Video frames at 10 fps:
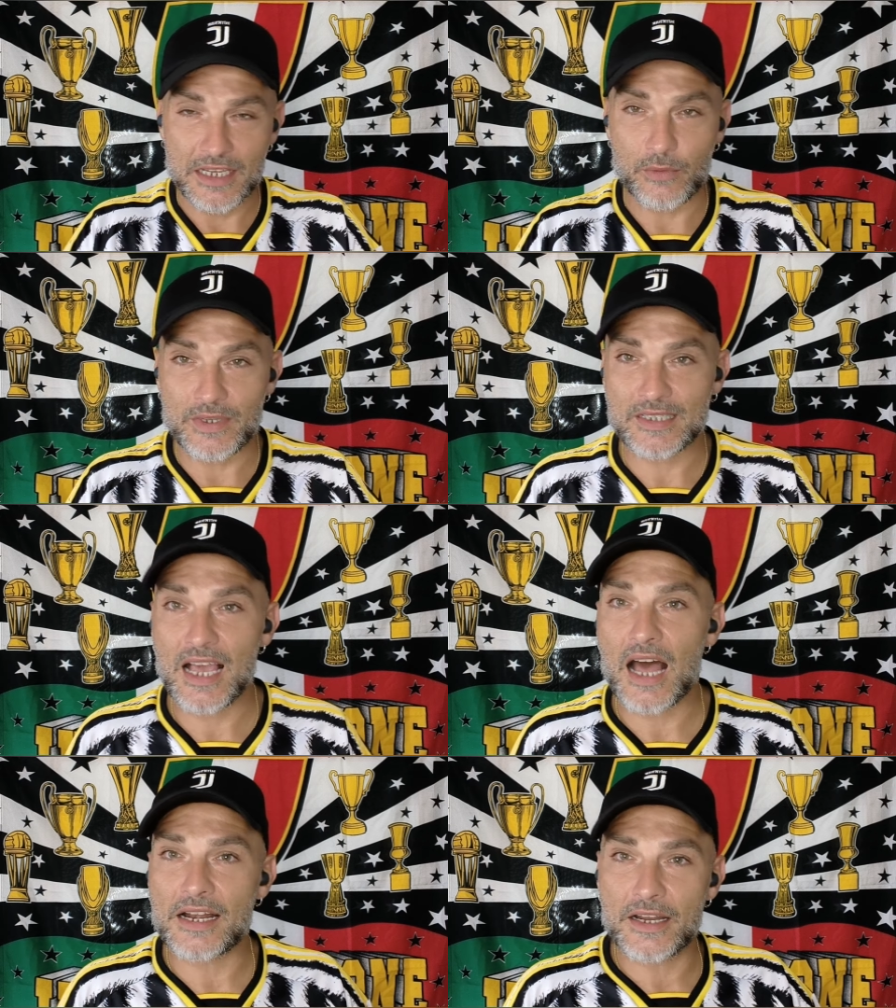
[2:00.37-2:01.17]
in
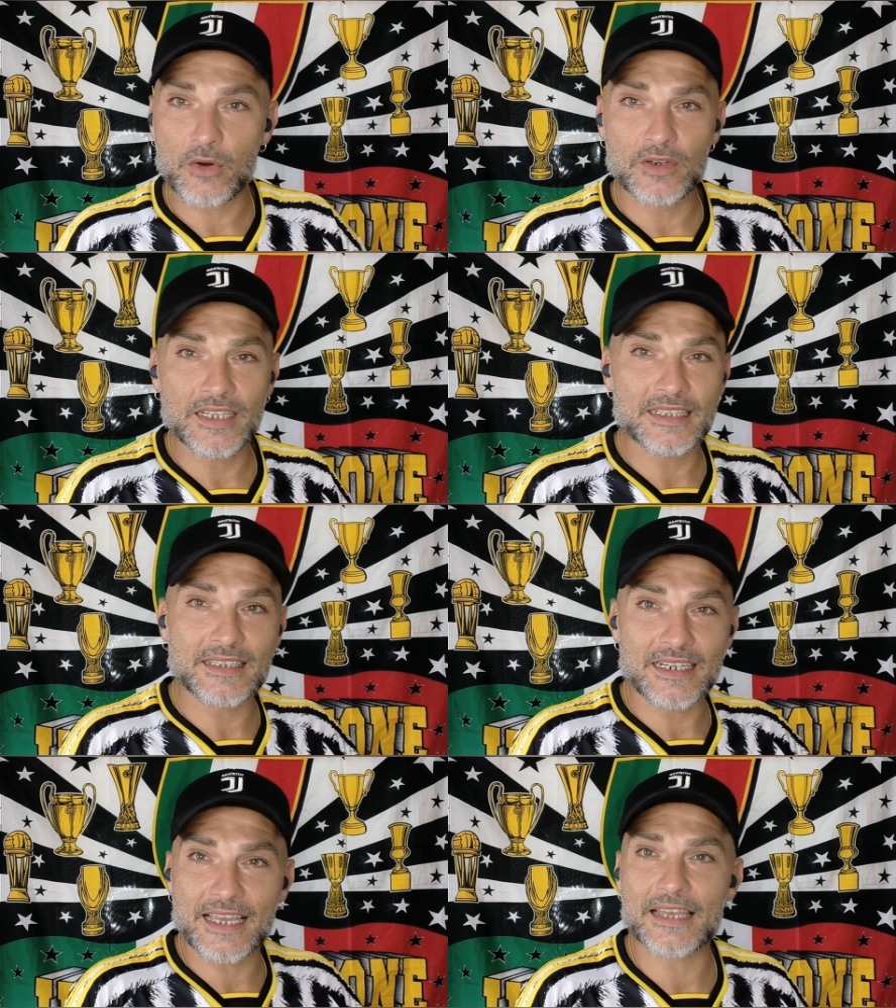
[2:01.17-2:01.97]
questi anni con
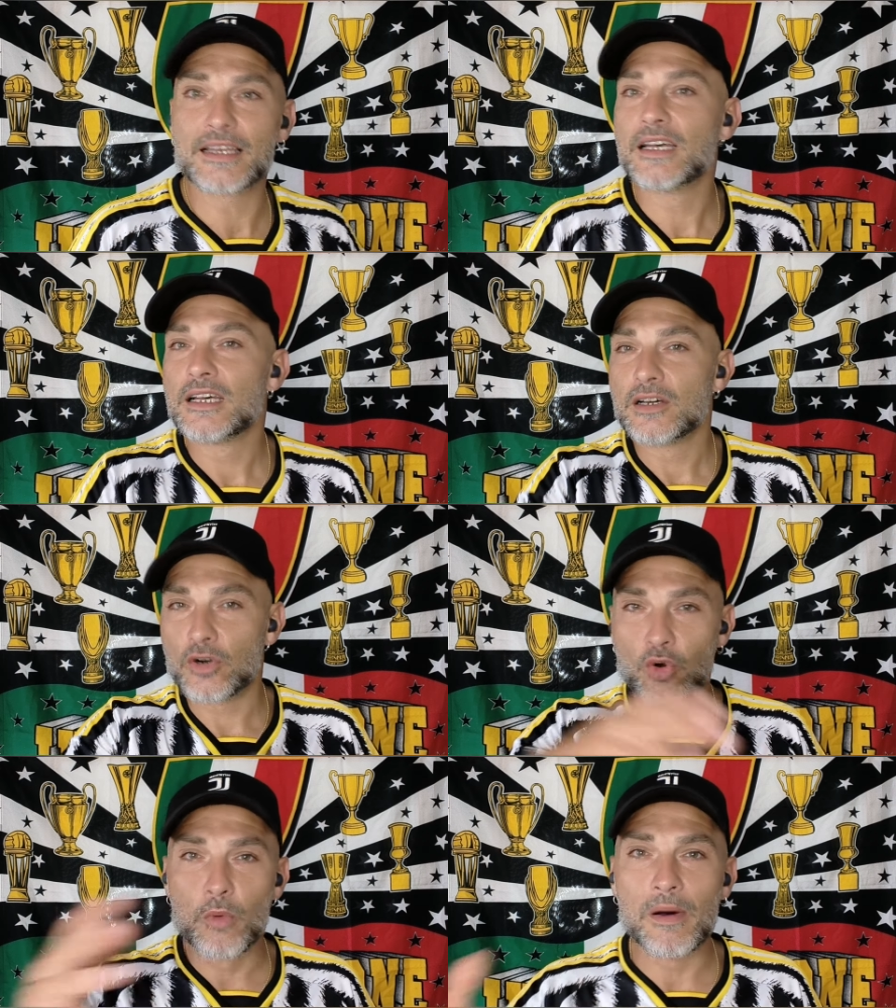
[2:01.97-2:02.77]
l'Inter che
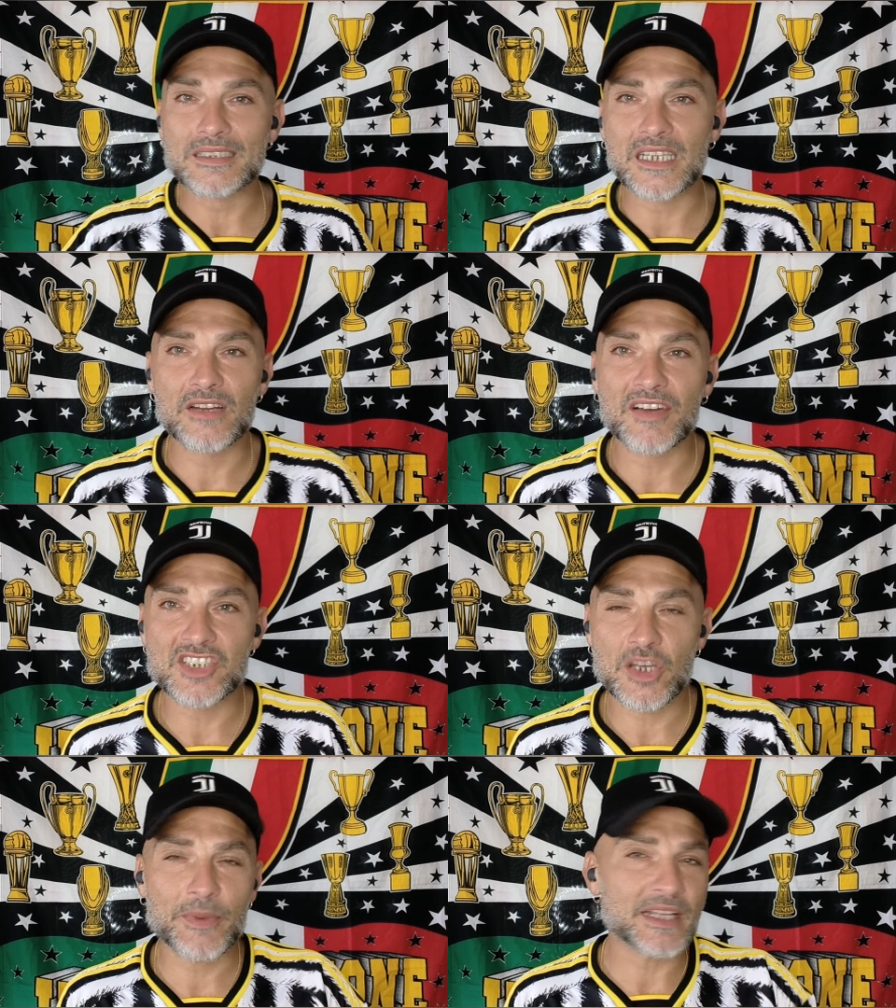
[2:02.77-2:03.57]
ruba
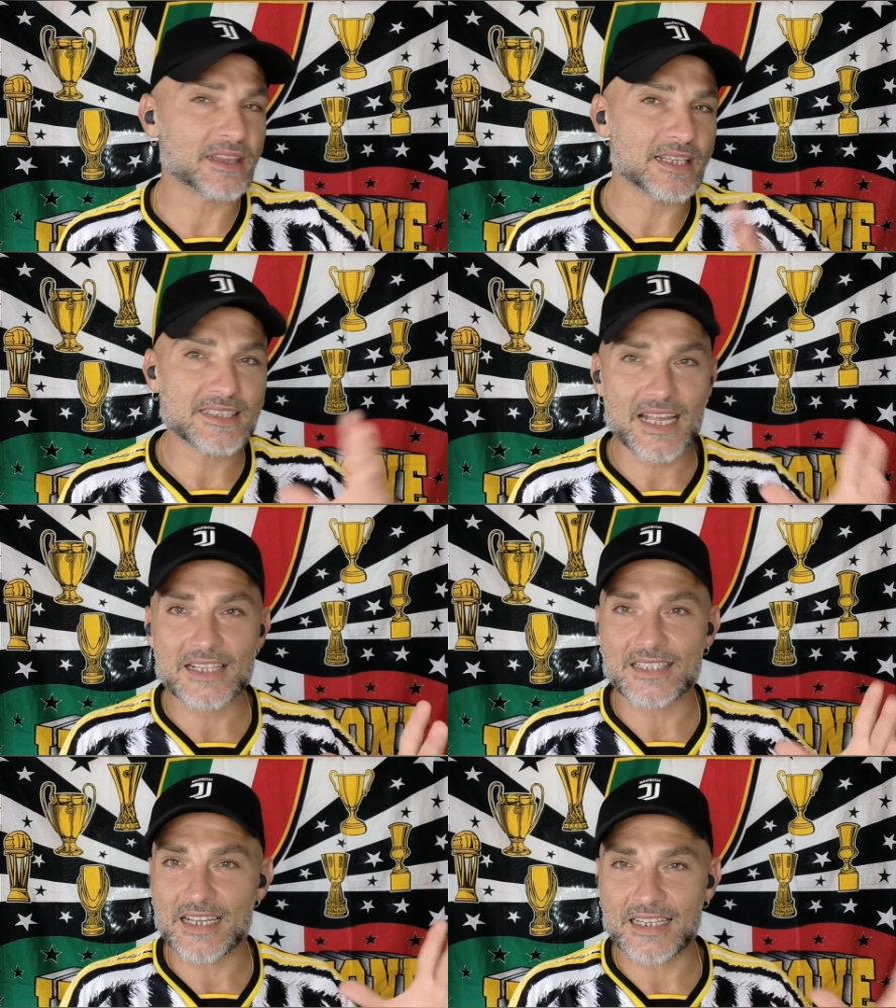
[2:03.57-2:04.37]
selvaggiamente
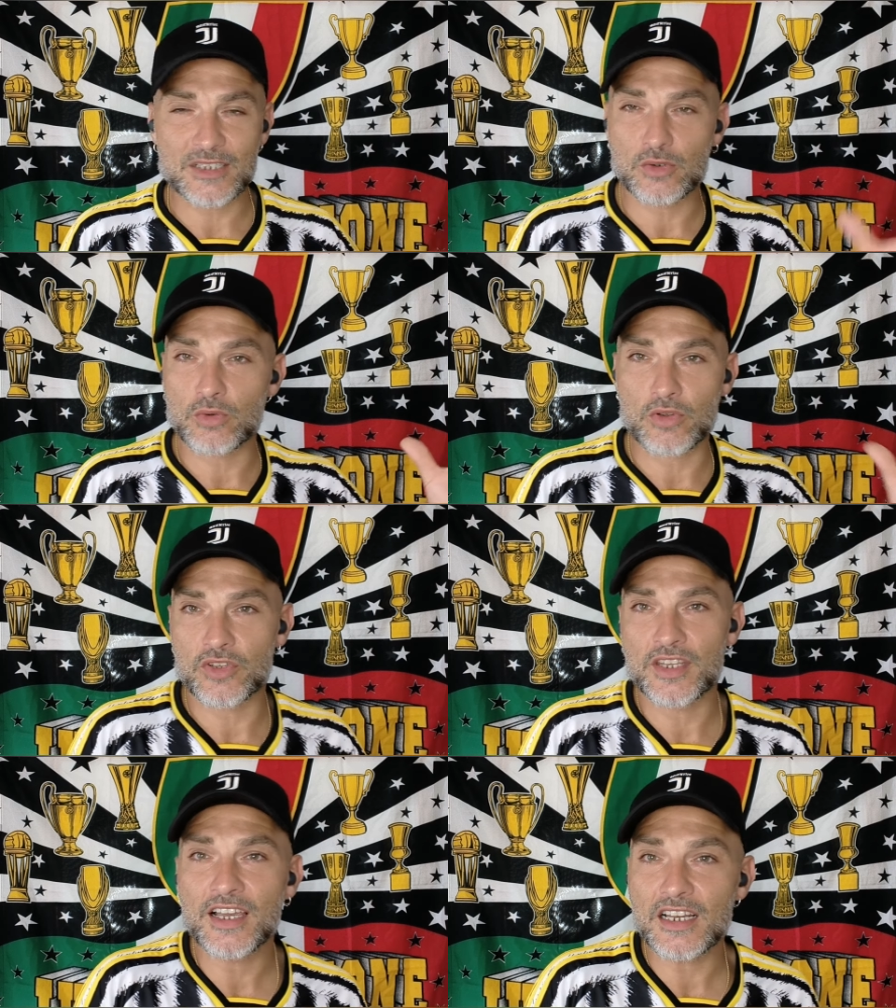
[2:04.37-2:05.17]
senza che nessuno
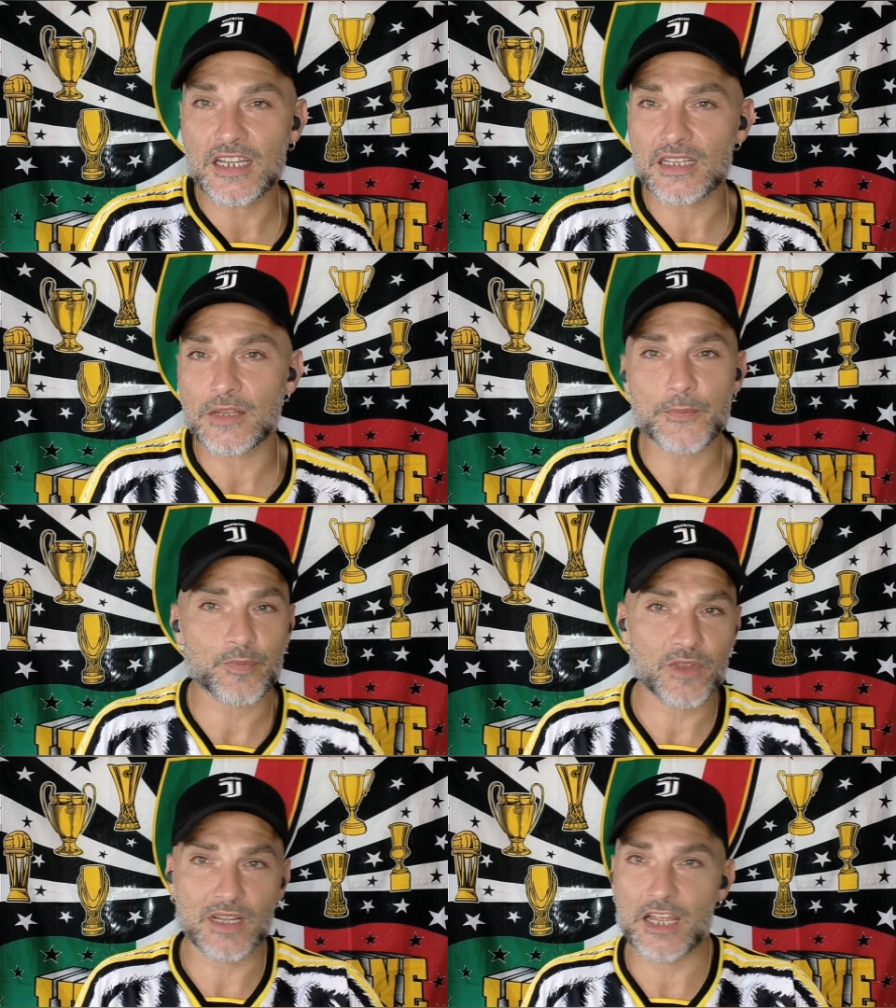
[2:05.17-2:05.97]
gli dica niente,